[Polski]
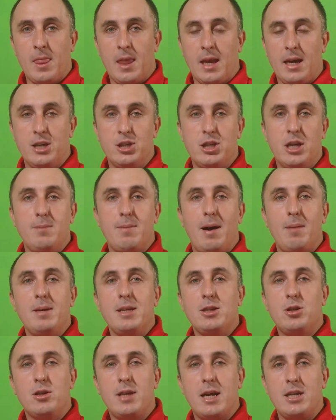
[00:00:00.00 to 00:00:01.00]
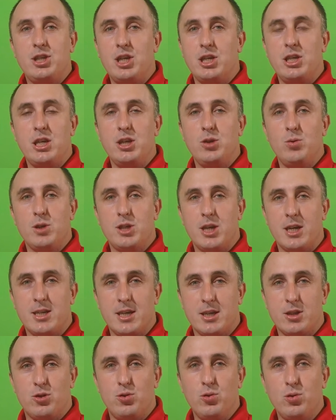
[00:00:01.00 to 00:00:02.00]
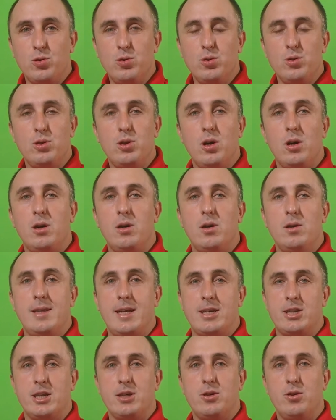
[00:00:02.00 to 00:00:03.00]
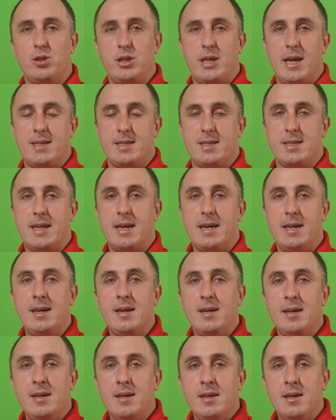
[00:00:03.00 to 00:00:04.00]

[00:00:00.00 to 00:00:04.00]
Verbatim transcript: Jeżeli mamy dodać 10 łyżeczek cukru do naszego ciasta,